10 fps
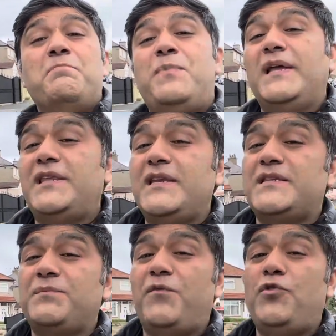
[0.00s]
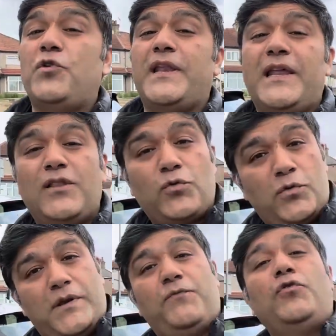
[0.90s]
बेहतरीन किस्म का व्यू करेंगे तो वो
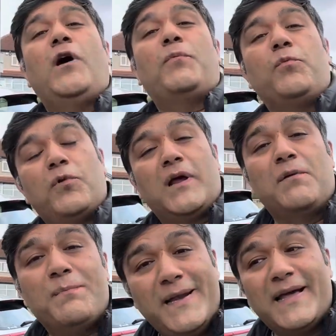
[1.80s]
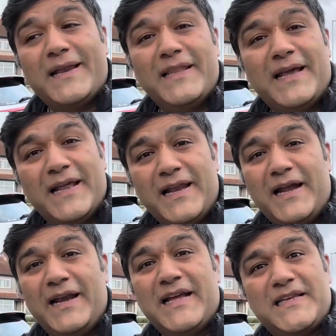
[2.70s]
रिव्यू आपको पूरा कंप्लीट करके दिखाएंगे मैं
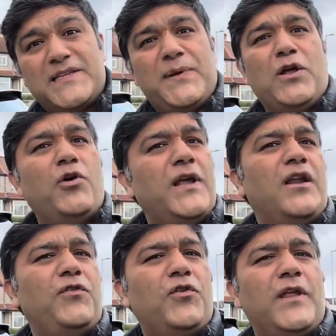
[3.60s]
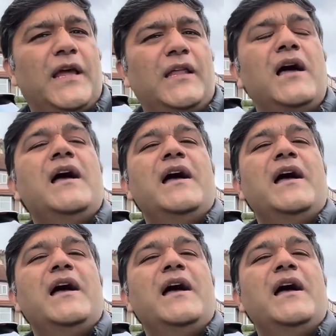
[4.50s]
गाड़ी का जैसे मैंने ओडी का रिव्यू किया था